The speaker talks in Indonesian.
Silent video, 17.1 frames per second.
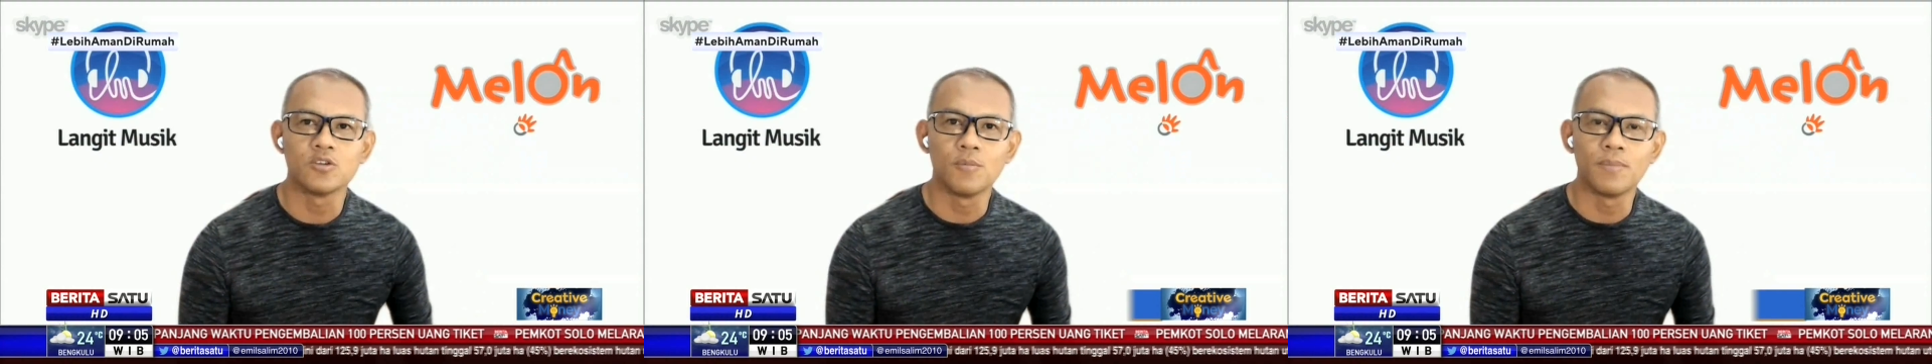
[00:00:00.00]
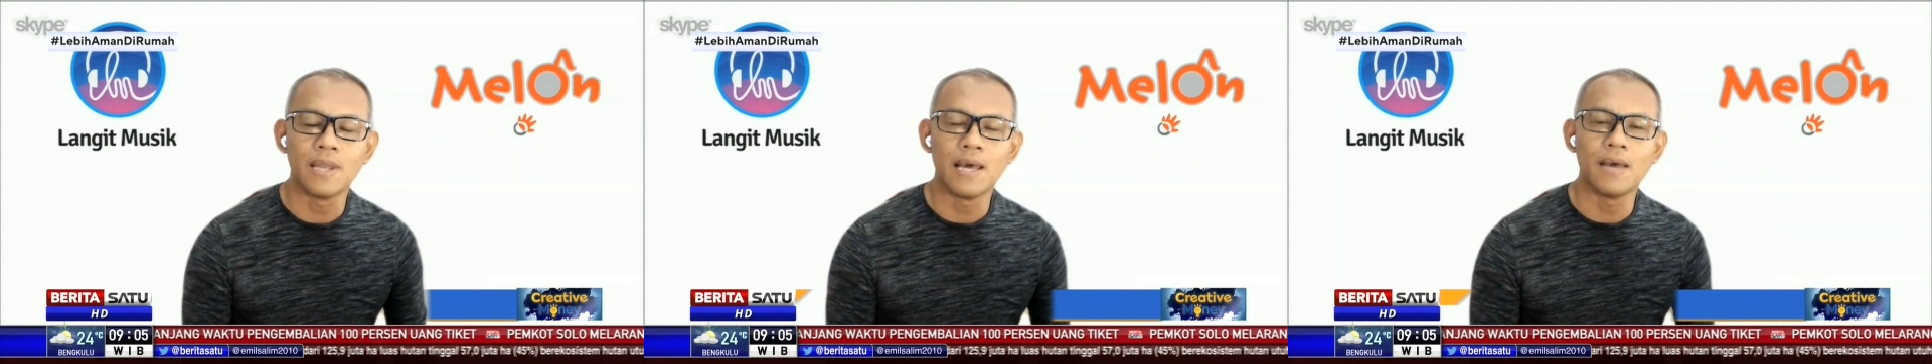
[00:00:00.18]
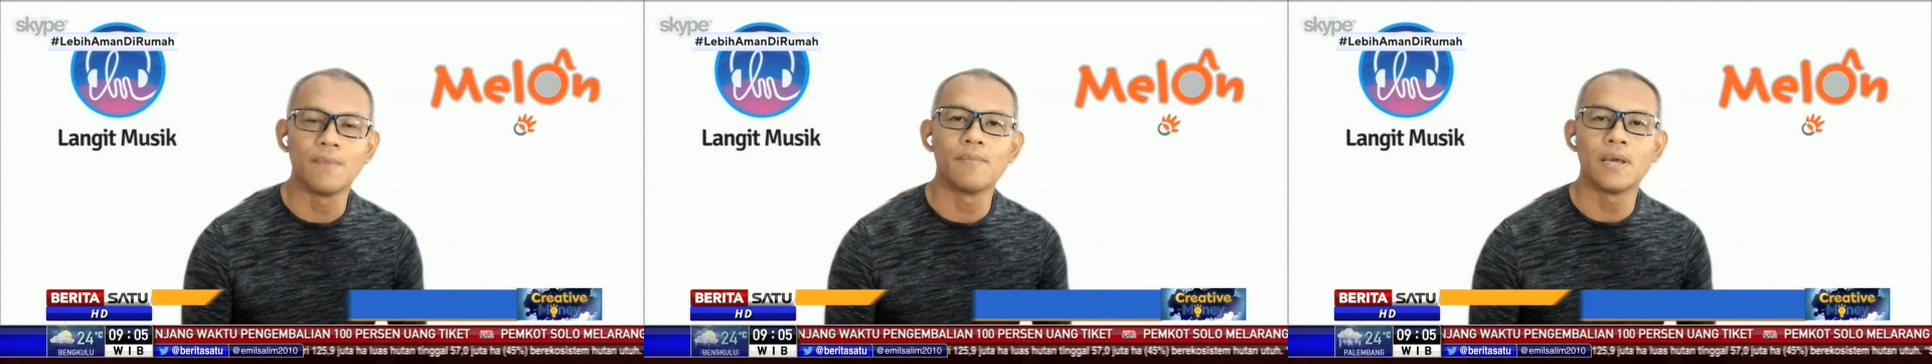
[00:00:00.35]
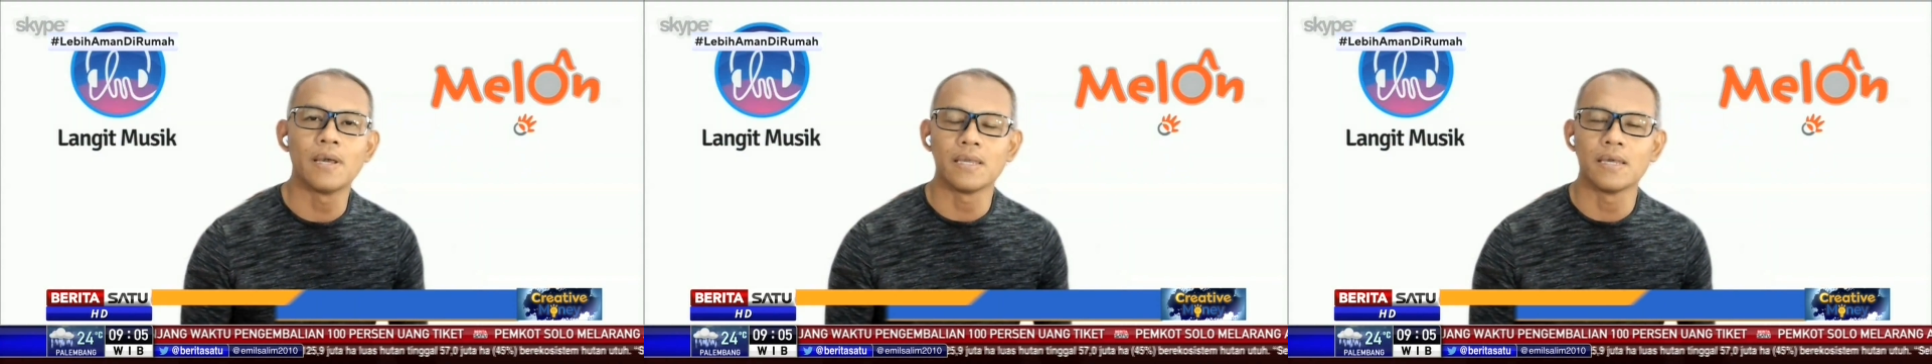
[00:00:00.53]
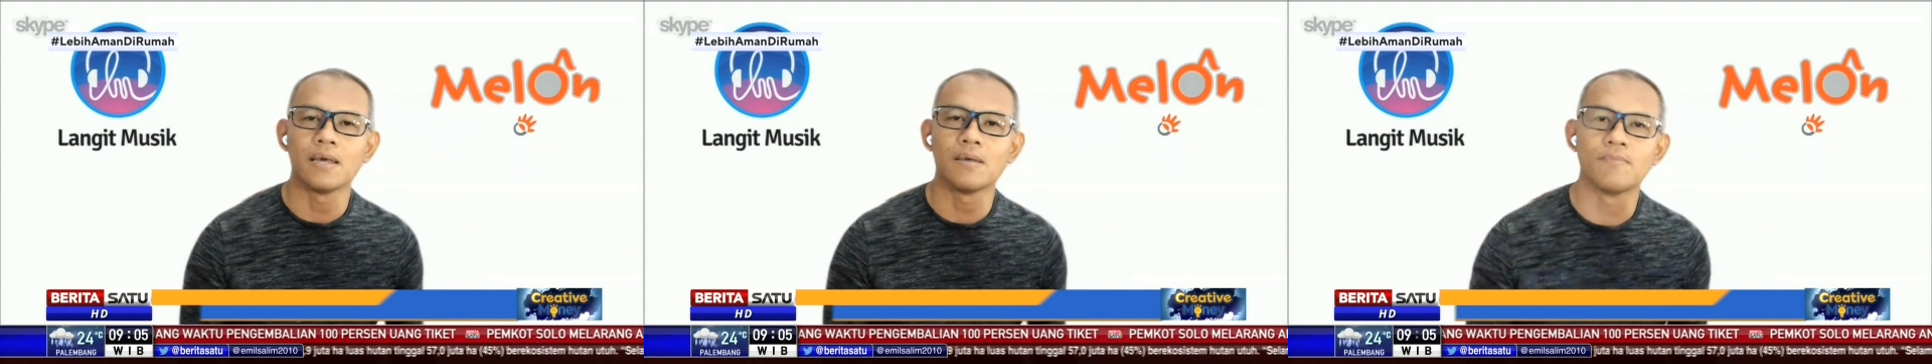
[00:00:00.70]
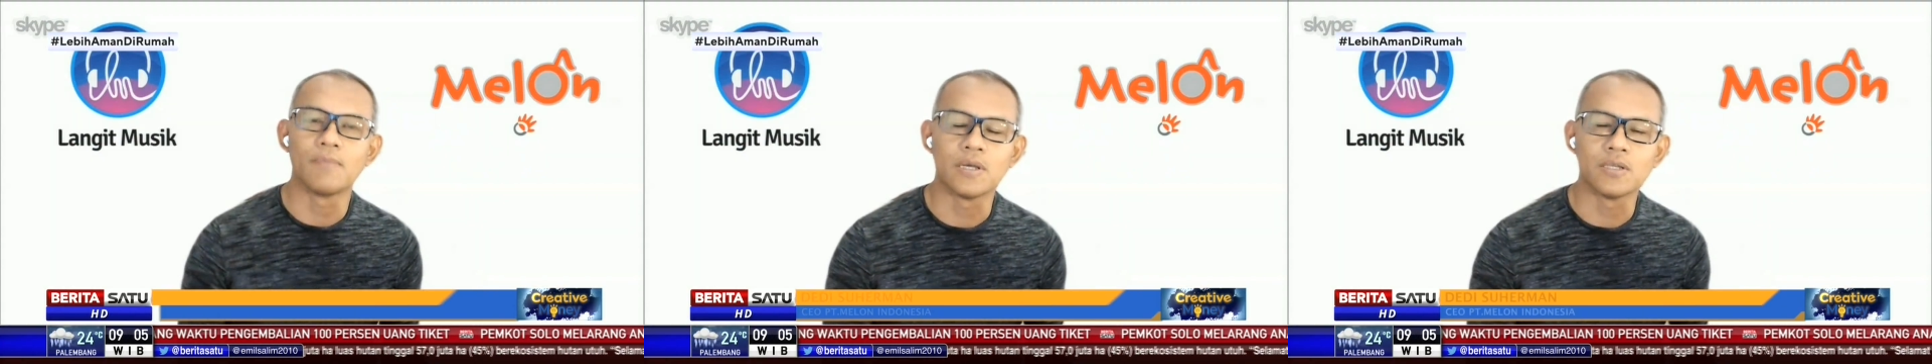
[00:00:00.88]
cukup lama
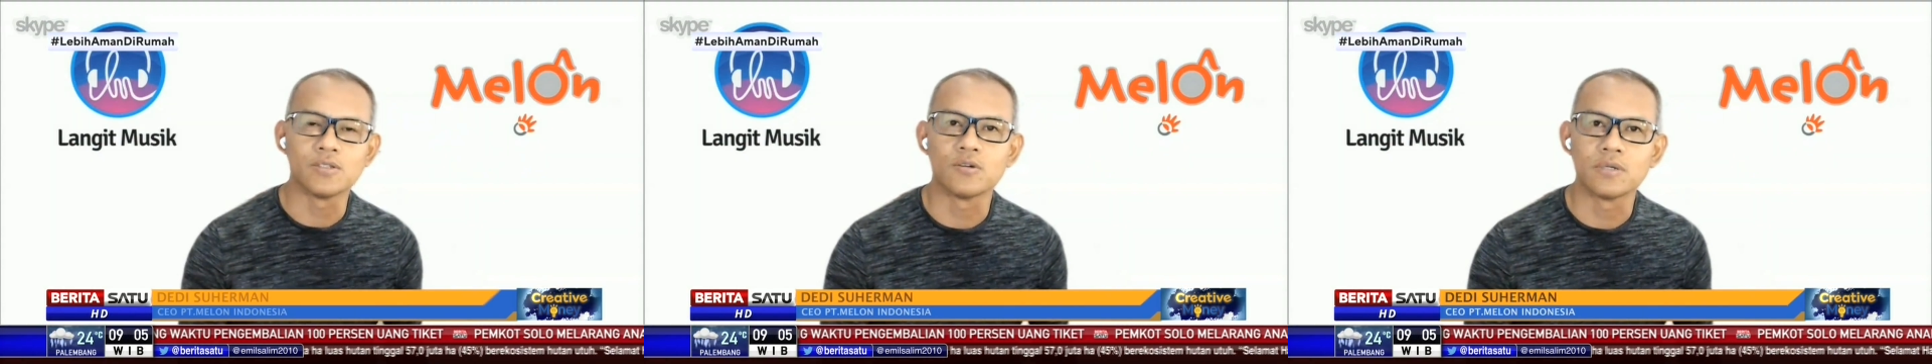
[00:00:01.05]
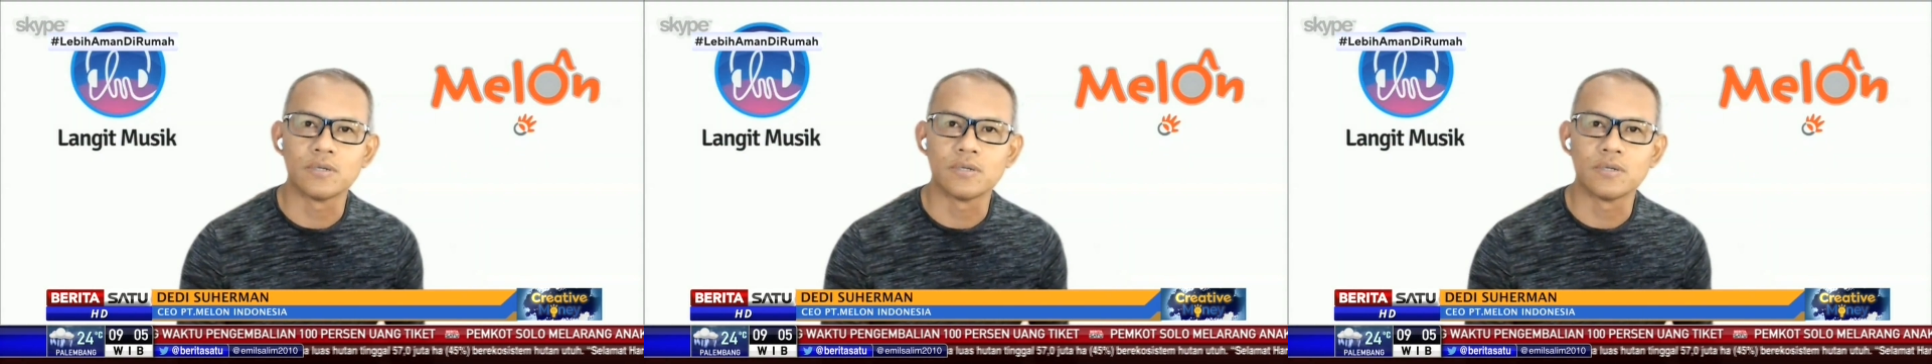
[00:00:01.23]
ya masuk